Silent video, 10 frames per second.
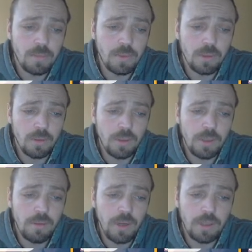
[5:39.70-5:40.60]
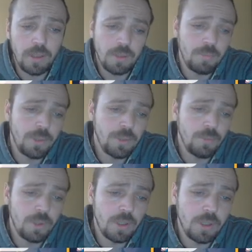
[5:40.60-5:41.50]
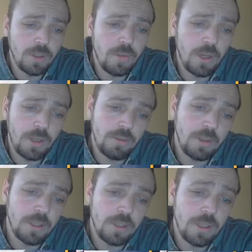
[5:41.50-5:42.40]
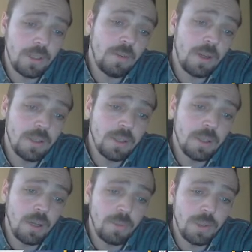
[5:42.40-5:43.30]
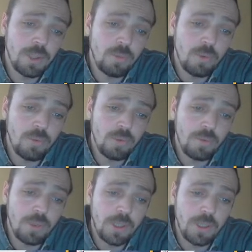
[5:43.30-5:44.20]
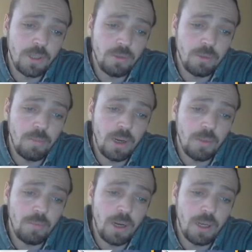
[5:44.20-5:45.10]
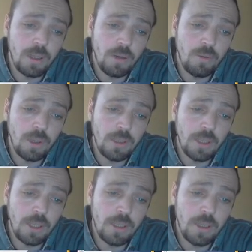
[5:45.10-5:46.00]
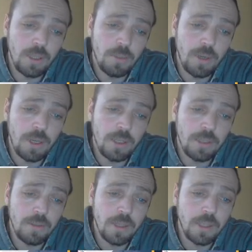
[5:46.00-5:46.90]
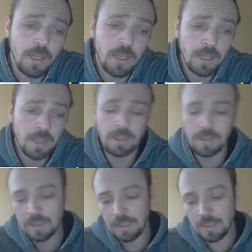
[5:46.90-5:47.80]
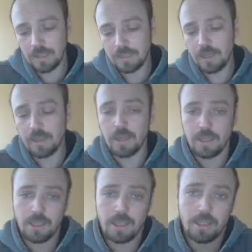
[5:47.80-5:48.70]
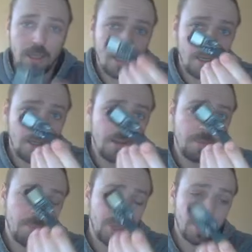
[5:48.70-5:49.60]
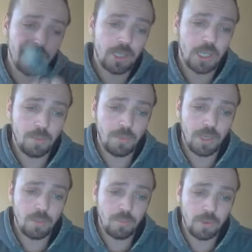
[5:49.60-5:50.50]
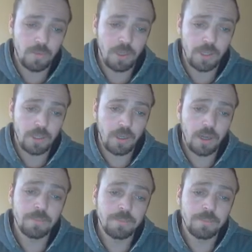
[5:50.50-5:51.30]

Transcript: 0,9 почему-то раздваивается на 2, не знаю почему. Ну, видите, вот бах какой-то, ядра не показывает. А так каждая такая платочка имеет по 2 ядра.